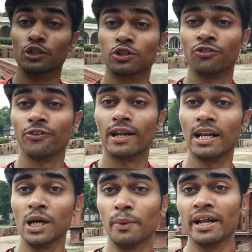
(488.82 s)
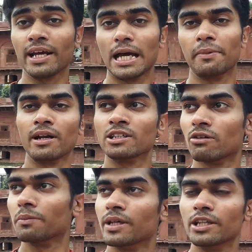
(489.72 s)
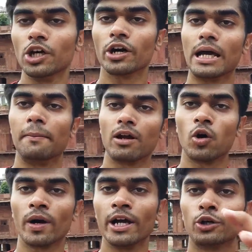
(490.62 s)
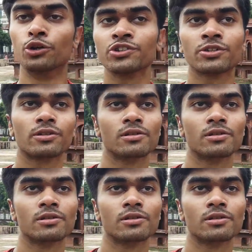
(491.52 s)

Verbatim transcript: सो so फाइनली हमारे कैमरे ने जवाब दे दिया और कैमरा हो गया ठुस